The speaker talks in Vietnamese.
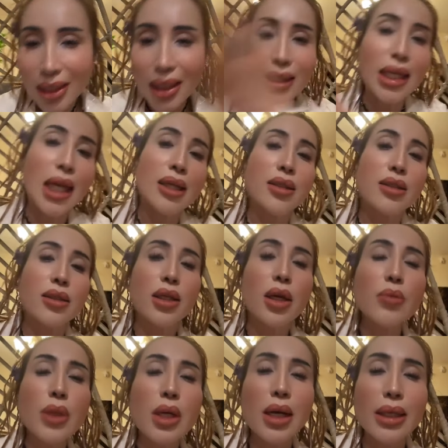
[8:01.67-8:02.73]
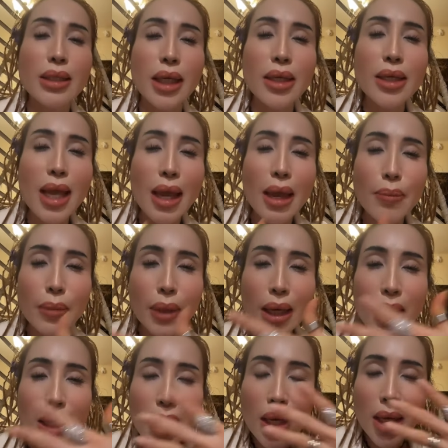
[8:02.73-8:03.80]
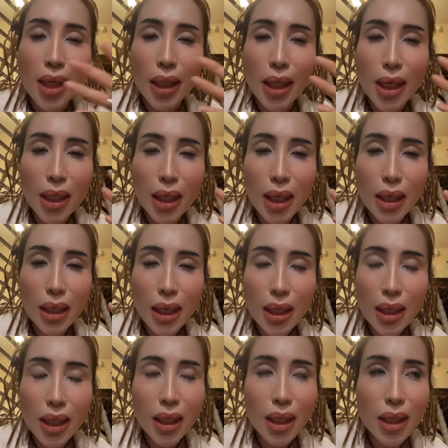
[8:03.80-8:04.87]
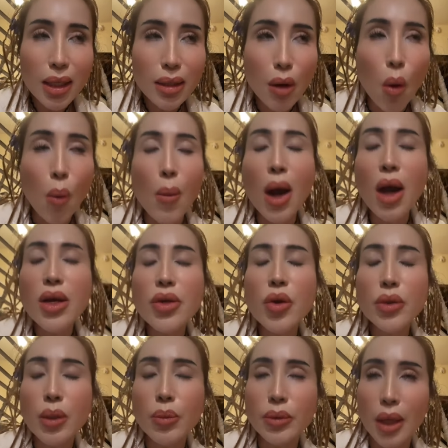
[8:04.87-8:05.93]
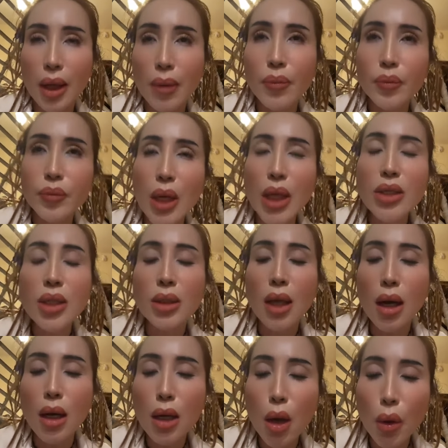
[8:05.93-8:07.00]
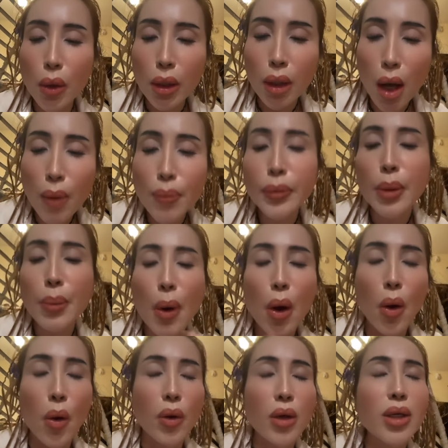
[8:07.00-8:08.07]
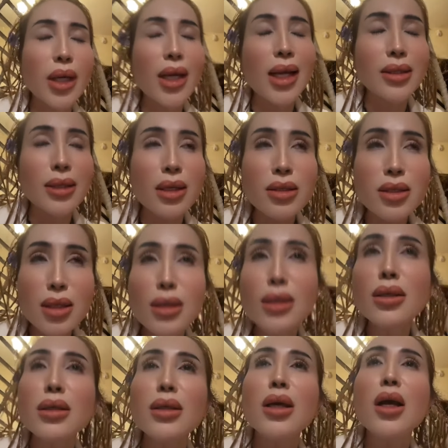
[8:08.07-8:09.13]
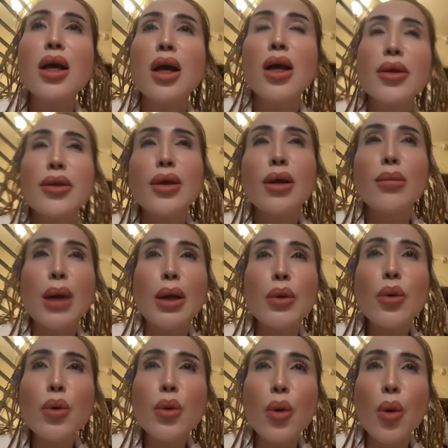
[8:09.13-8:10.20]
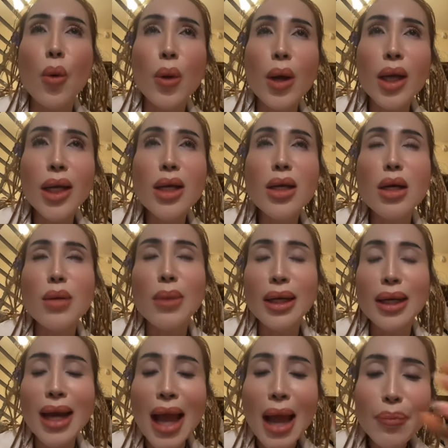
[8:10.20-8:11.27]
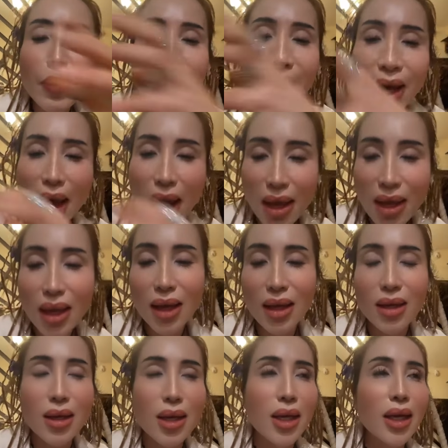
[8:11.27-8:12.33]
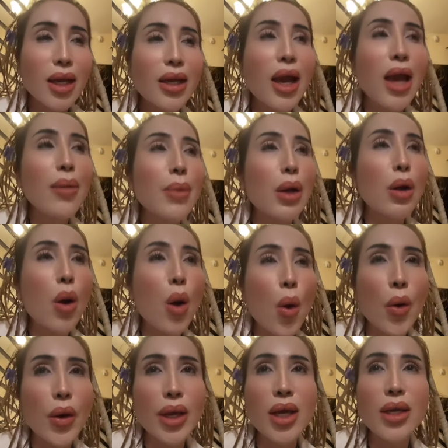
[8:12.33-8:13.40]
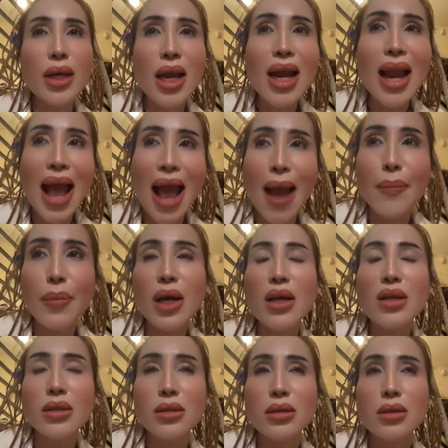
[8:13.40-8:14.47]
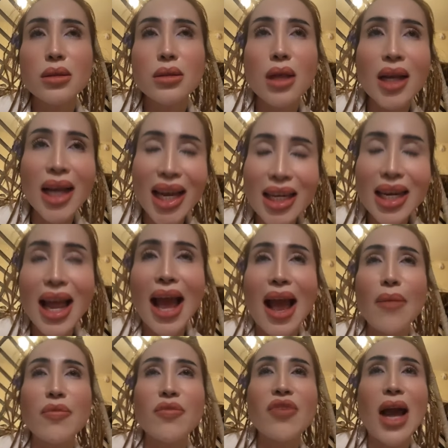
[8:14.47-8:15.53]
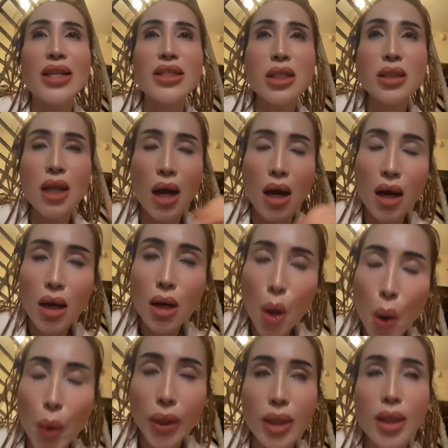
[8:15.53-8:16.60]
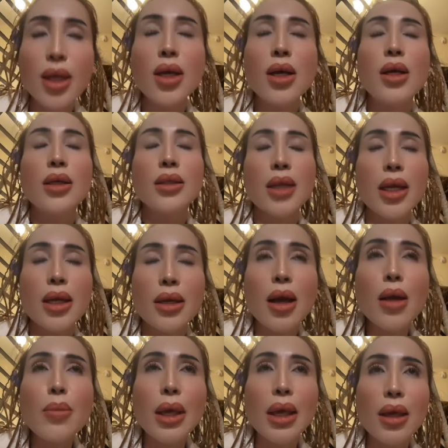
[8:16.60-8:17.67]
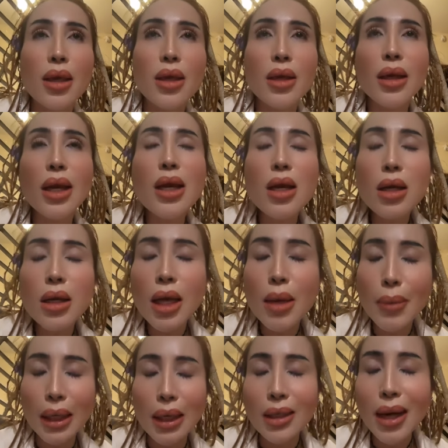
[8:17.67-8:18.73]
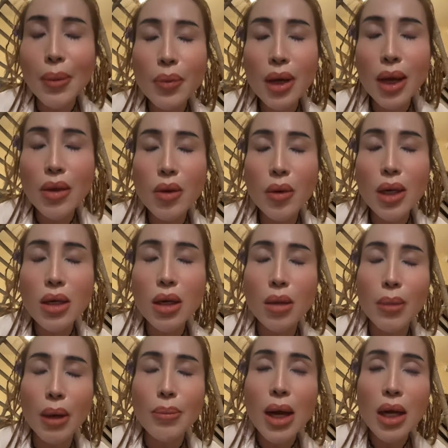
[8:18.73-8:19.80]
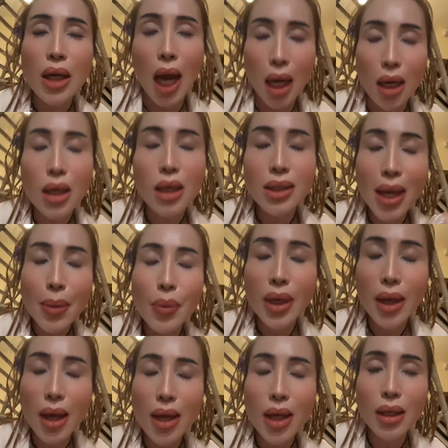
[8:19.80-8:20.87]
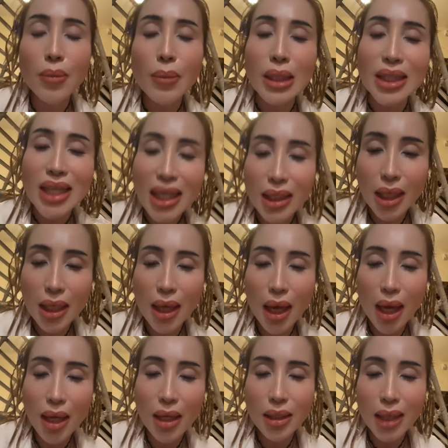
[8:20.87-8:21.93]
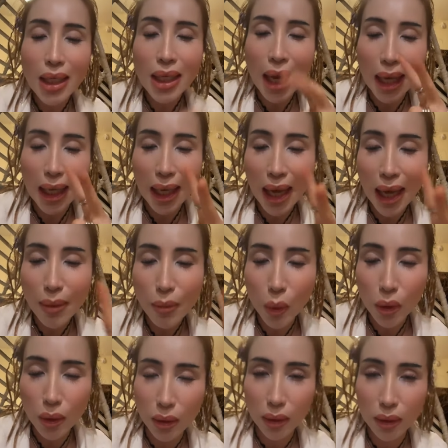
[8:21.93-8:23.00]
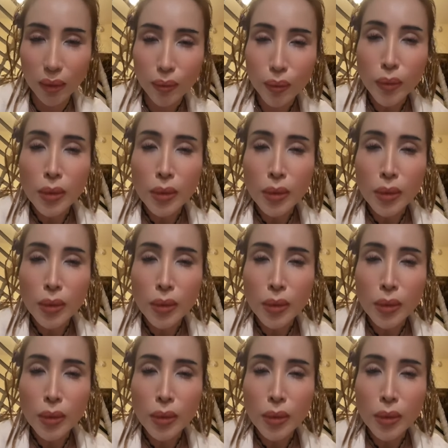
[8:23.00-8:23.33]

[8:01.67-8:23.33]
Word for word: tất tành tạch giống như là chị đem cái cái cái cái cái cái đồ mới vô trong tiệm để cho thợ ngồi comfortable có nghĩa là cho sướng nhưng mà rút cuộc qua cái người mà ráp cái ghế á cái ghế mà ngồi á để làm á cho khách làm và cho thợ ngồi thì nó bị cái người khi mà nó ráp ghế vô cái người mà bất cẩn nó ráp ghế nó bị rách cái ghế rách hai cái mọi người